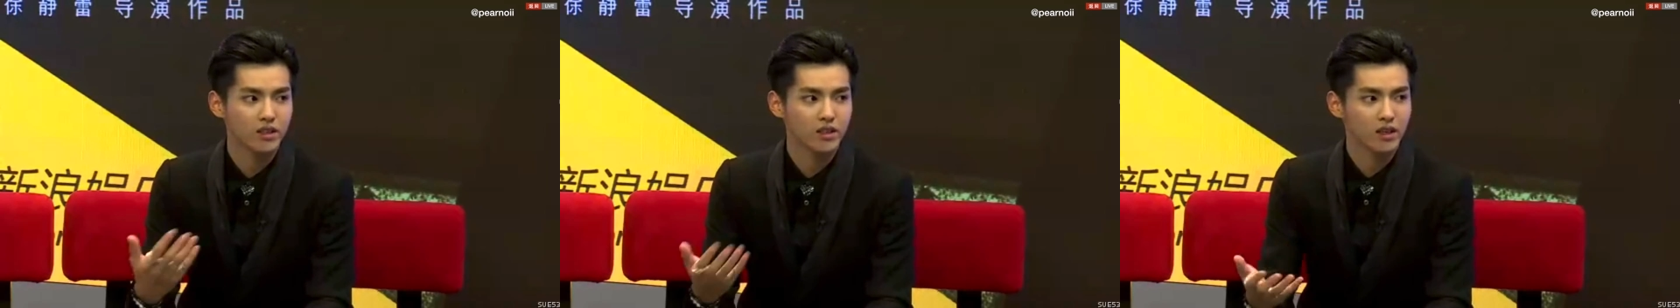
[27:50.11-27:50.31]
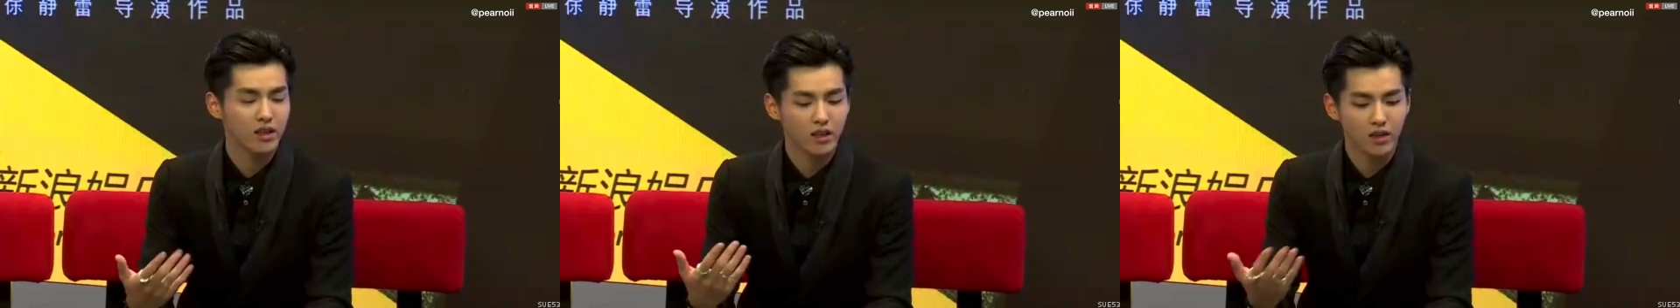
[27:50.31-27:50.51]

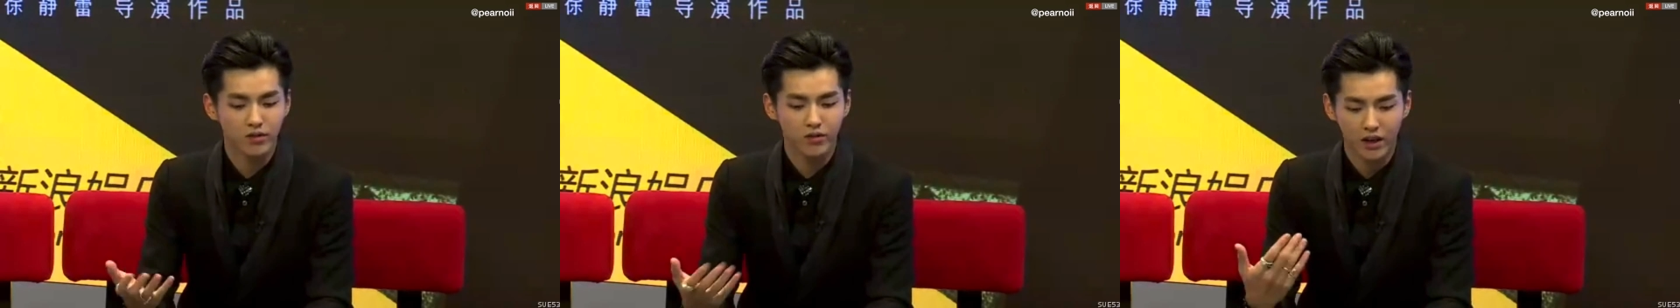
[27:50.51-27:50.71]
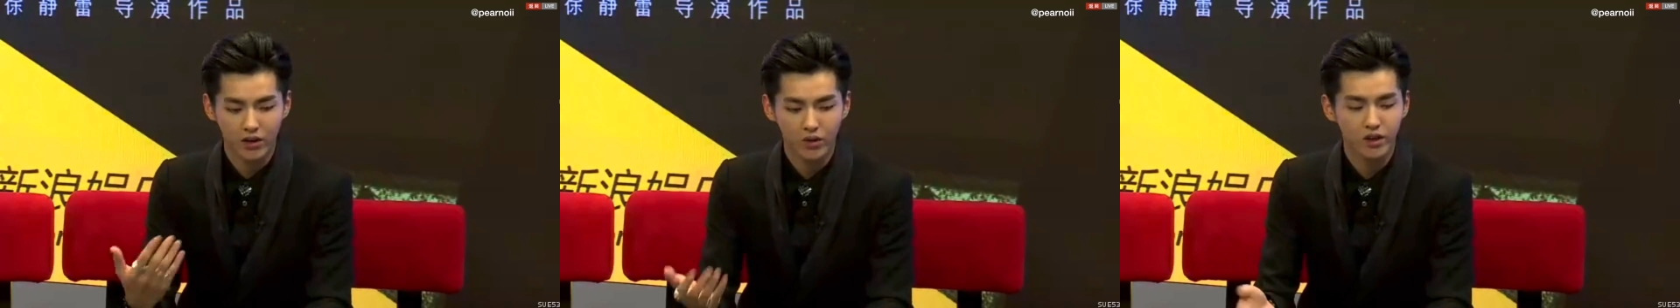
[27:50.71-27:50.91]
些
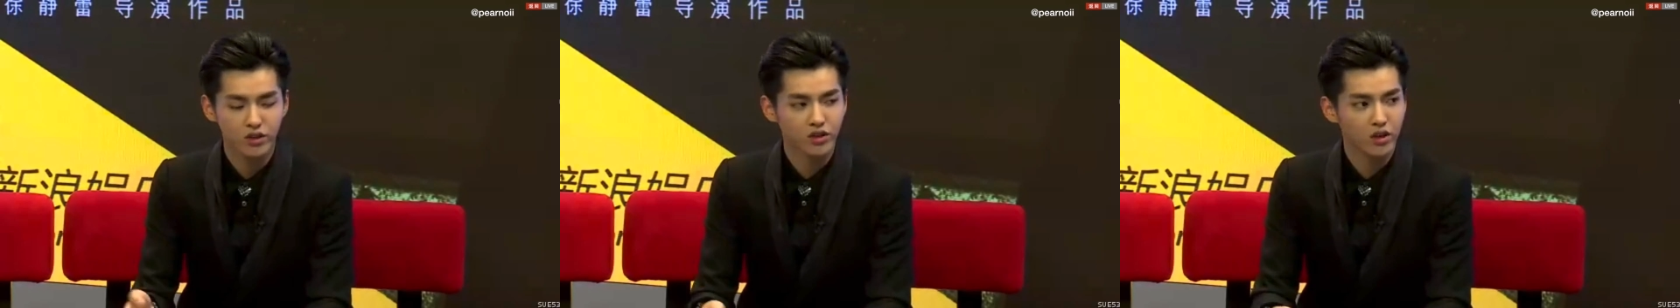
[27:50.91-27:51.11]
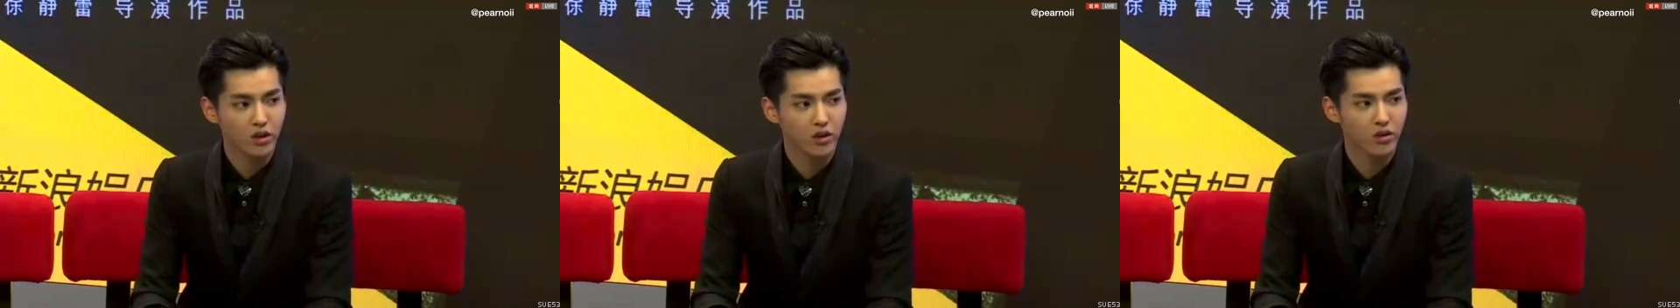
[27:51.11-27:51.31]
反馈
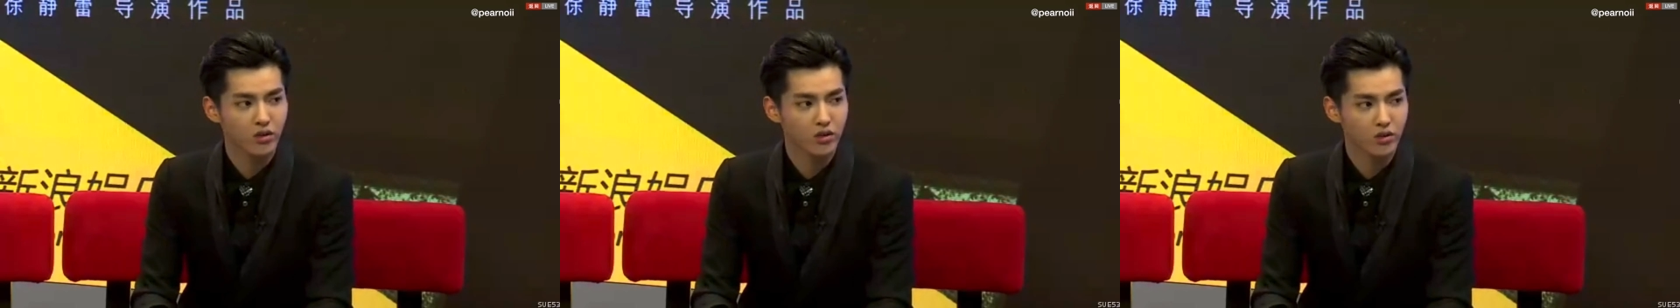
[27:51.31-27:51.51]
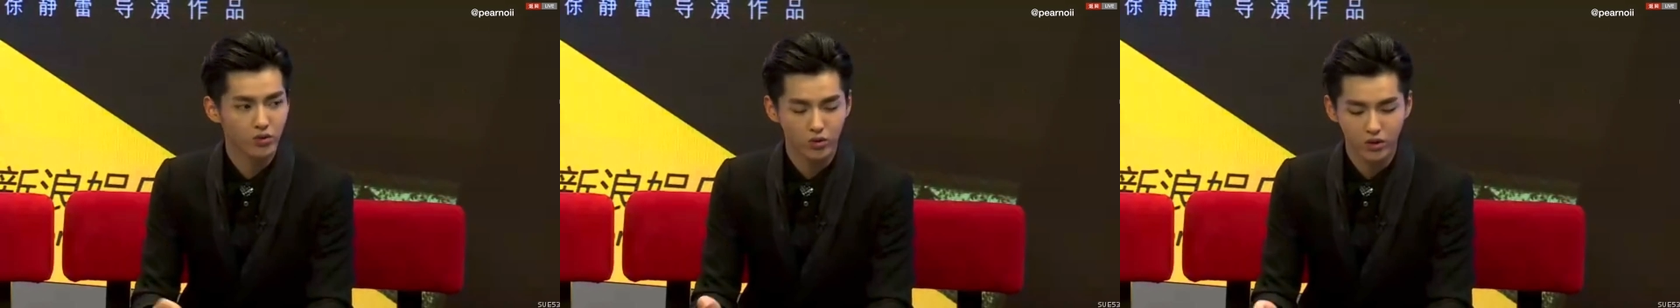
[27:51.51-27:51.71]
之后，
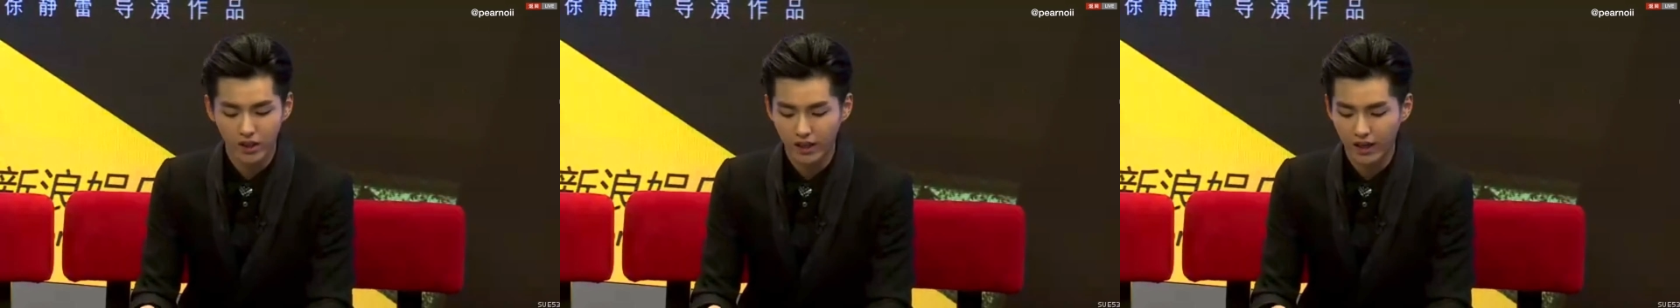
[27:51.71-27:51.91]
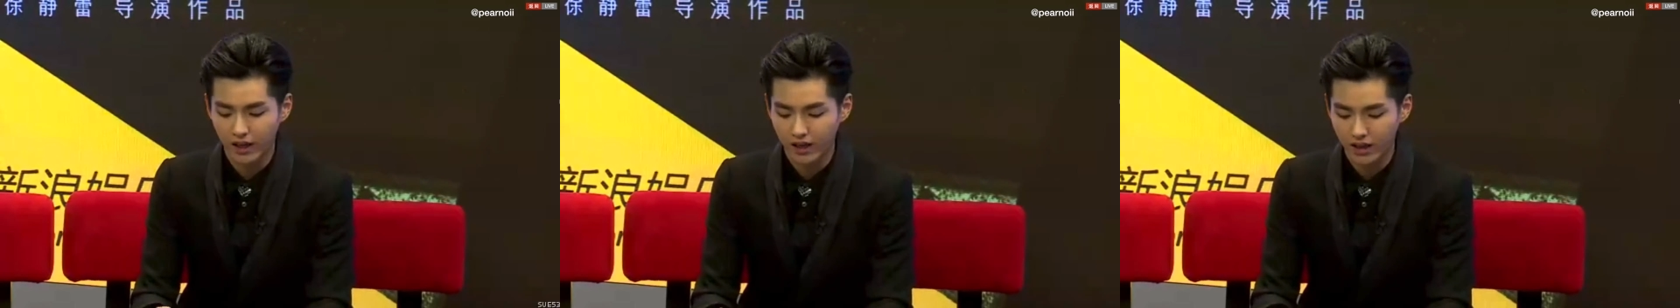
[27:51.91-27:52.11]
鼓
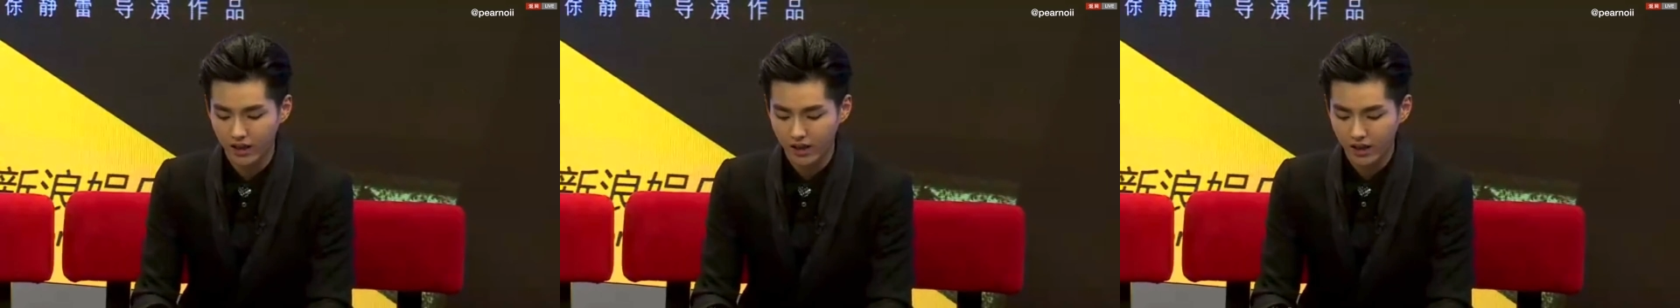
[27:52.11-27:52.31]
励啊。